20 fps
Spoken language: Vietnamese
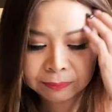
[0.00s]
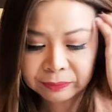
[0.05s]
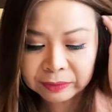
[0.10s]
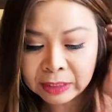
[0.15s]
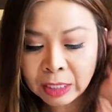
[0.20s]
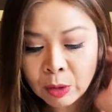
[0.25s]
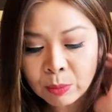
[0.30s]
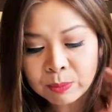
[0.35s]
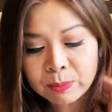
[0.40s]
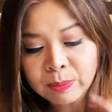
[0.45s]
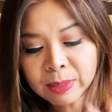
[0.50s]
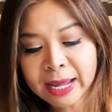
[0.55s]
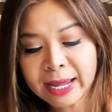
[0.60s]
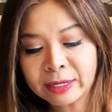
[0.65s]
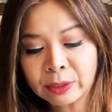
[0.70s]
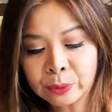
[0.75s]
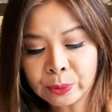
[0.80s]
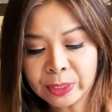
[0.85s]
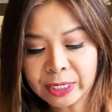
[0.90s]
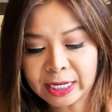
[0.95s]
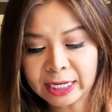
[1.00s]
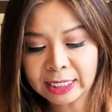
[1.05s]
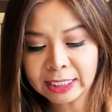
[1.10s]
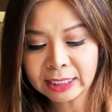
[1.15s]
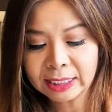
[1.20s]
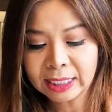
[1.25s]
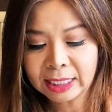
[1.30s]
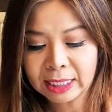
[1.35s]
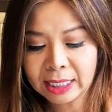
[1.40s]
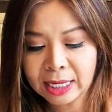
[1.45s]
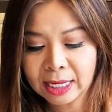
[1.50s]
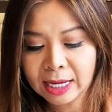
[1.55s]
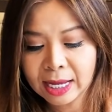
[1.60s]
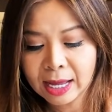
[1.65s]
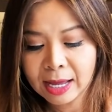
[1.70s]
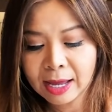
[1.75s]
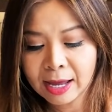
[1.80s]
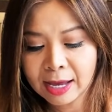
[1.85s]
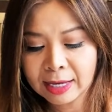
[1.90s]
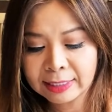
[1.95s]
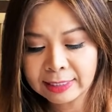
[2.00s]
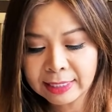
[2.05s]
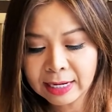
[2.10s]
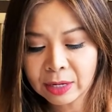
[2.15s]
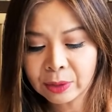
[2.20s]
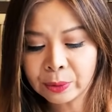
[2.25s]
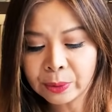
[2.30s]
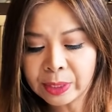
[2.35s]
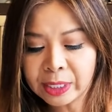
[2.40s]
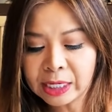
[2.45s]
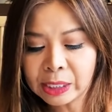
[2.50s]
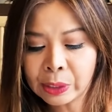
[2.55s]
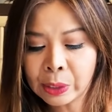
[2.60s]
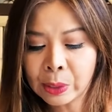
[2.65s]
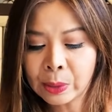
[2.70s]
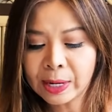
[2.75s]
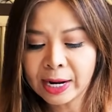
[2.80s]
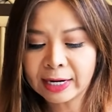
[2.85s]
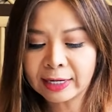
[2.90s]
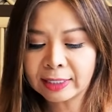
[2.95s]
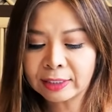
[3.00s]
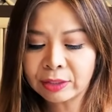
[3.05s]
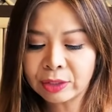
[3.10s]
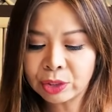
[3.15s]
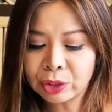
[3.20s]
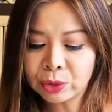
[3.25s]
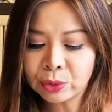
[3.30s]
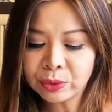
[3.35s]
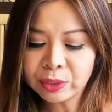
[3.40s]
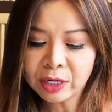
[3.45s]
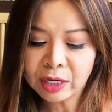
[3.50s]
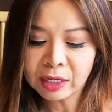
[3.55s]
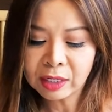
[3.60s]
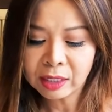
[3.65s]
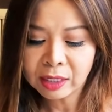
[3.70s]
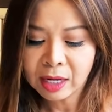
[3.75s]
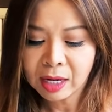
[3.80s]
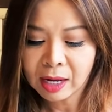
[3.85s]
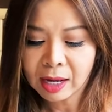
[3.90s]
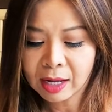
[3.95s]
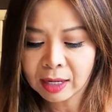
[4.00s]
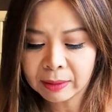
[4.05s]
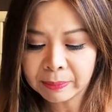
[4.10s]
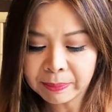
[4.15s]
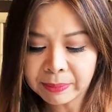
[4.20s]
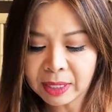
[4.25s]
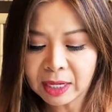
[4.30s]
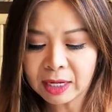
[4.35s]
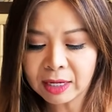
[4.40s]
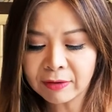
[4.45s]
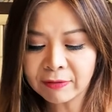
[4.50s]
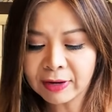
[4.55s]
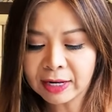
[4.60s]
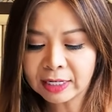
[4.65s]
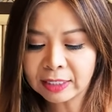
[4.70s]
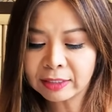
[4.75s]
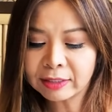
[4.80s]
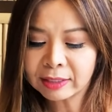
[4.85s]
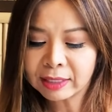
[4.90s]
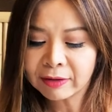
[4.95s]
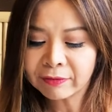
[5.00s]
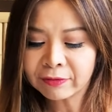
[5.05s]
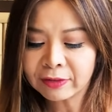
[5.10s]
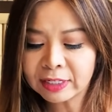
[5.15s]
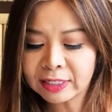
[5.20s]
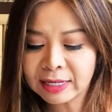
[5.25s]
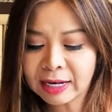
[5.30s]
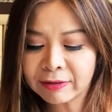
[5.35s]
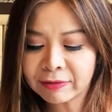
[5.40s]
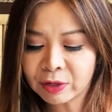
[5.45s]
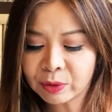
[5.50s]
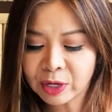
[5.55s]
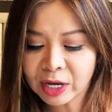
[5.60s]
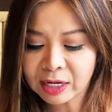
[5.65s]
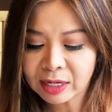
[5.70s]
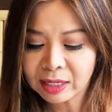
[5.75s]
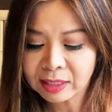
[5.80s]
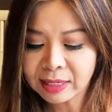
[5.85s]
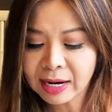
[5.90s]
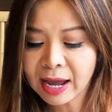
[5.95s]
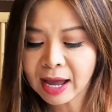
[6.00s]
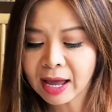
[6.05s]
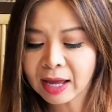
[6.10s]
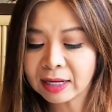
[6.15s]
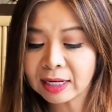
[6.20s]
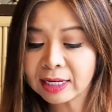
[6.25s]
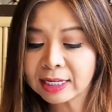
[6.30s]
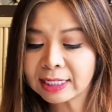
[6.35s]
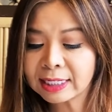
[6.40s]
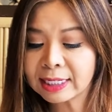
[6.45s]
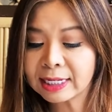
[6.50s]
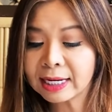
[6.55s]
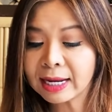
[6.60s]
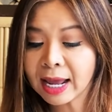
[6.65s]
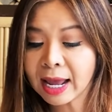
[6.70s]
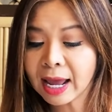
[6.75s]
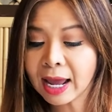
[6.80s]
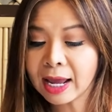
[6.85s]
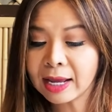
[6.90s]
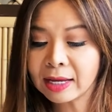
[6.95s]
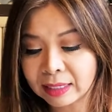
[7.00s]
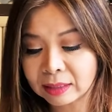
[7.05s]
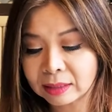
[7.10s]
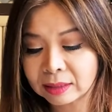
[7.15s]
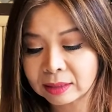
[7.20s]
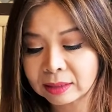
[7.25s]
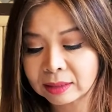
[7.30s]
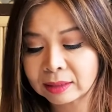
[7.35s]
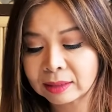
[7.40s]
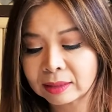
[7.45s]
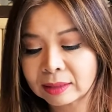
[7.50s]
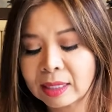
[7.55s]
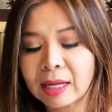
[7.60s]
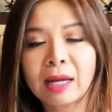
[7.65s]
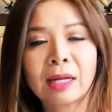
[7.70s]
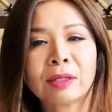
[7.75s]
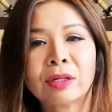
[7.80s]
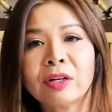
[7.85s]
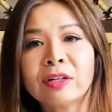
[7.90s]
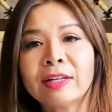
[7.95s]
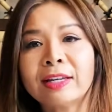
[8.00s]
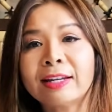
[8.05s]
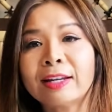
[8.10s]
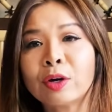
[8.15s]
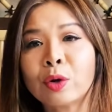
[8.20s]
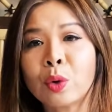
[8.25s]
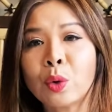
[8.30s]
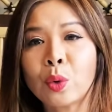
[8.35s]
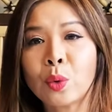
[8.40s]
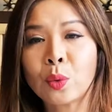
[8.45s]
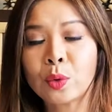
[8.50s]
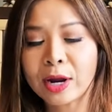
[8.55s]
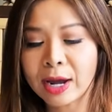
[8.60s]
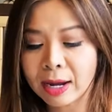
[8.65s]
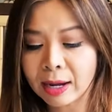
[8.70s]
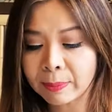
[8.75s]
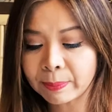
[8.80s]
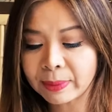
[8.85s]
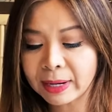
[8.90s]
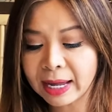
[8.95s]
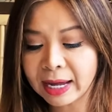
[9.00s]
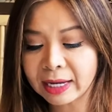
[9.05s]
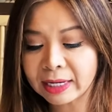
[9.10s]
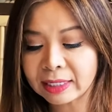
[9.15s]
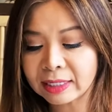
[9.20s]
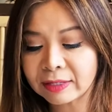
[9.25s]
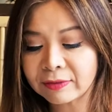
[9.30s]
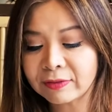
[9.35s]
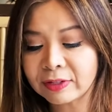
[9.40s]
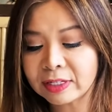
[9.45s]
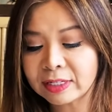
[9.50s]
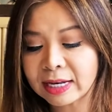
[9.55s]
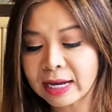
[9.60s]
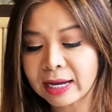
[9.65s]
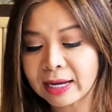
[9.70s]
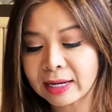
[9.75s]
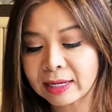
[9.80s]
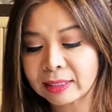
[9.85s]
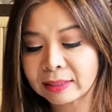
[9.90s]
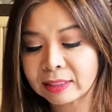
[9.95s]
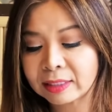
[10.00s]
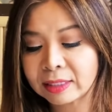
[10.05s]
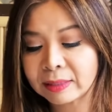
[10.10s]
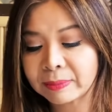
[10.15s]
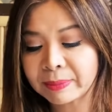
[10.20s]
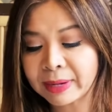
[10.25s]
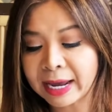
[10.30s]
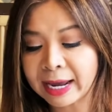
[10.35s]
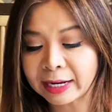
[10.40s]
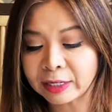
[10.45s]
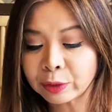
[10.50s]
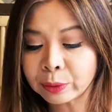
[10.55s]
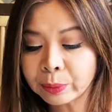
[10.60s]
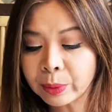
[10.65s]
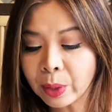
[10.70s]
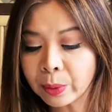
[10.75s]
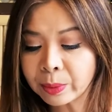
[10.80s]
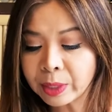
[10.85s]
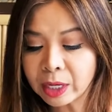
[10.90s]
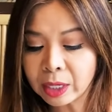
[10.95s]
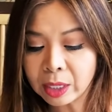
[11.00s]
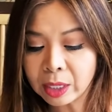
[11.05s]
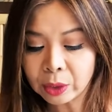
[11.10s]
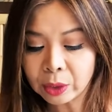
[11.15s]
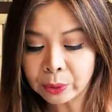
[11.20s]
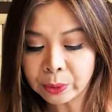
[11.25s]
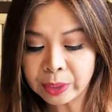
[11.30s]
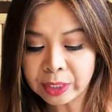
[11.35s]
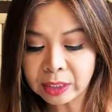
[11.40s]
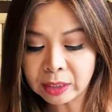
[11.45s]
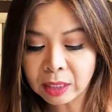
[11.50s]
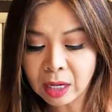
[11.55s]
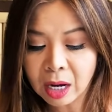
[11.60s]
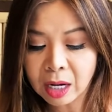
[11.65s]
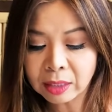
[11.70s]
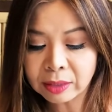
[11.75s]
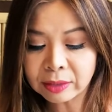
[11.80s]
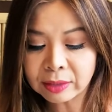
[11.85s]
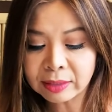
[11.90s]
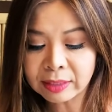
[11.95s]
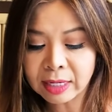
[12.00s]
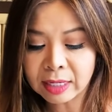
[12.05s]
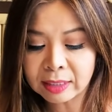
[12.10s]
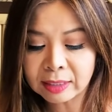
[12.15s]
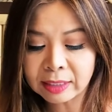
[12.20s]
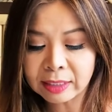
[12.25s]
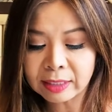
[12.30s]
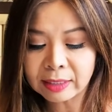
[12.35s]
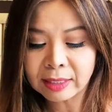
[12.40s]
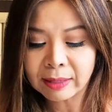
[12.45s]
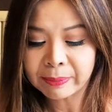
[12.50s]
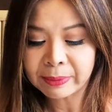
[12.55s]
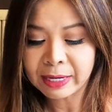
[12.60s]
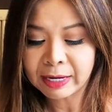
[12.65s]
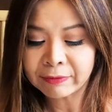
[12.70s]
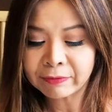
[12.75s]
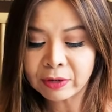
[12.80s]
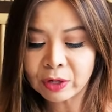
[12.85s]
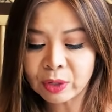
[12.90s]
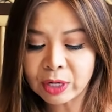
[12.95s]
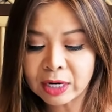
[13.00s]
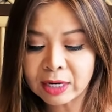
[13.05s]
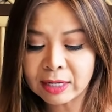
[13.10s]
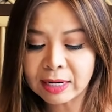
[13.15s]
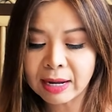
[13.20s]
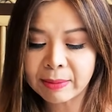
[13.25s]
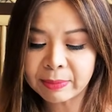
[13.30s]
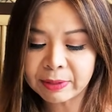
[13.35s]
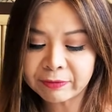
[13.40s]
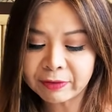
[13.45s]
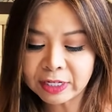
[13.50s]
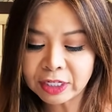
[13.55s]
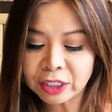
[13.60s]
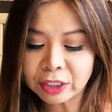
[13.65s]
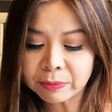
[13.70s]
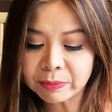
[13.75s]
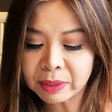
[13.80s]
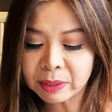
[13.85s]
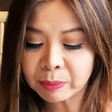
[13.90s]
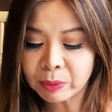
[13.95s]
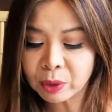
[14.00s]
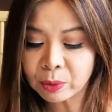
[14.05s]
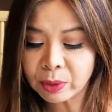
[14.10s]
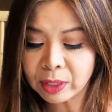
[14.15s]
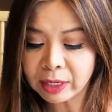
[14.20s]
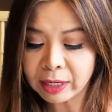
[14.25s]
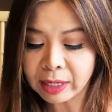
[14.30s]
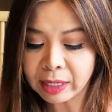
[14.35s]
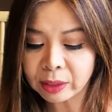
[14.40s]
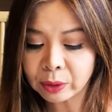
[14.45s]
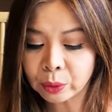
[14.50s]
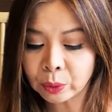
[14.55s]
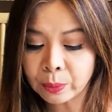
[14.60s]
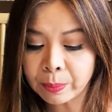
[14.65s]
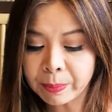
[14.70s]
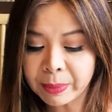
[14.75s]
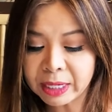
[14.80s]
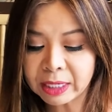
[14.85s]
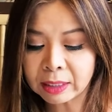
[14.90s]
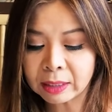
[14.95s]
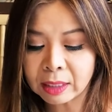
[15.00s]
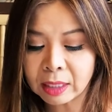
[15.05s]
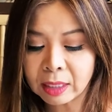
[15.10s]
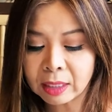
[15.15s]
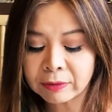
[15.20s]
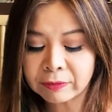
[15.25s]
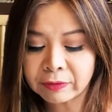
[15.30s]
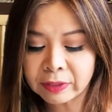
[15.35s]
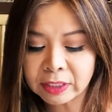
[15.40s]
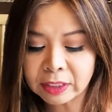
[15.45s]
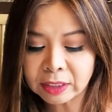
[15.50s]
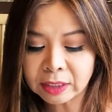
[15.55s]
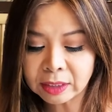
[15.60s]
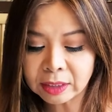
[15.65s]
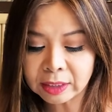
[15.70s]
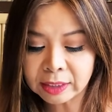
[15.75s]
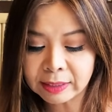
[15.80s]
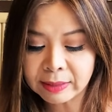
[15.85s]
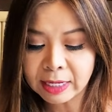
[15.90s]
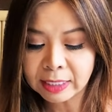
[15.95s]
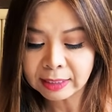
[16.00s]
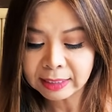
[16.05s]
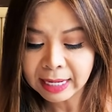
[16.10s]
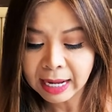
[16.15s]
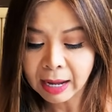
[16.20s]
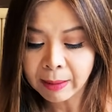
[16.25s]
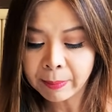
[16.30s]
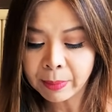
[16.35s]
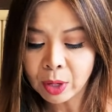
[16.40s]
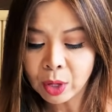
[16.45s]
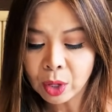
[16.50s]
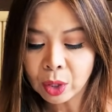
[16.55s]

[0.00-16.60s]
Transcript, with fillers: Ngọc Lan Nguyễn, à, chào Uyên, cô đang là thường trú nhân ở Mỹ và đã được cấp visa vào Canada E T A. À, có nghĩa là cô đã apply cái visa trên mạng đúng không? Uyên có hướng dẫn khi nhập cảnh vào Canada mình phải chứng minh mối quan hệ của mình với người đến thăm.